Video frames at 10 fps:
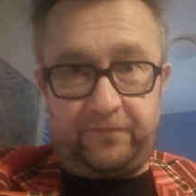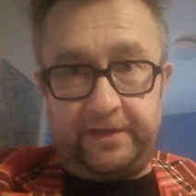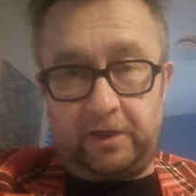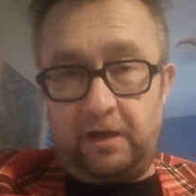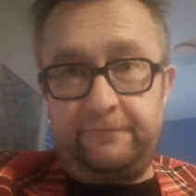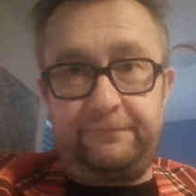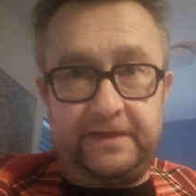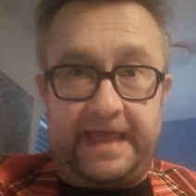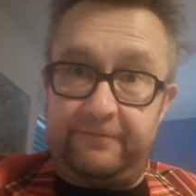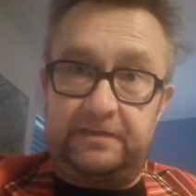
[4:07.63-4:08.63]
fällt auf, wie
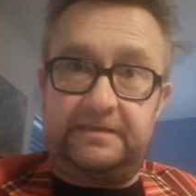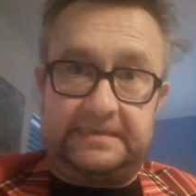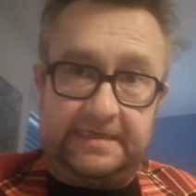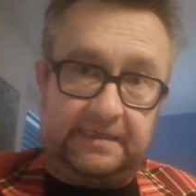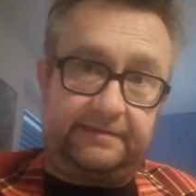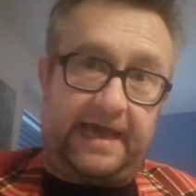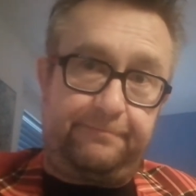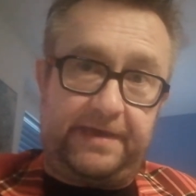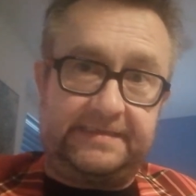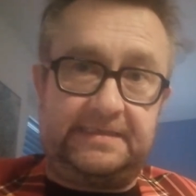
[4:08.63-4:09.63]
leibend die singen, drei
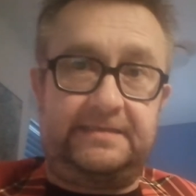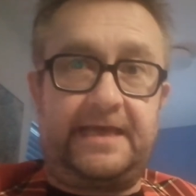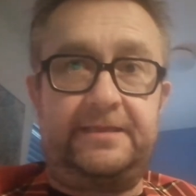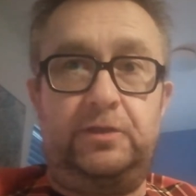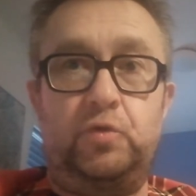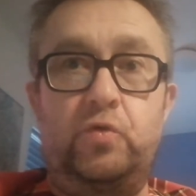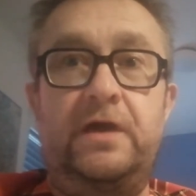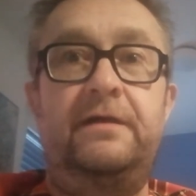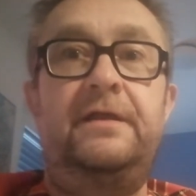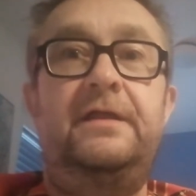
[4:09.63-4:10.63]
Bässe, drei
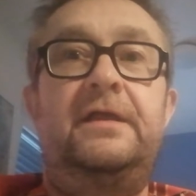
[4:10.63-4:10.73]
Tenor.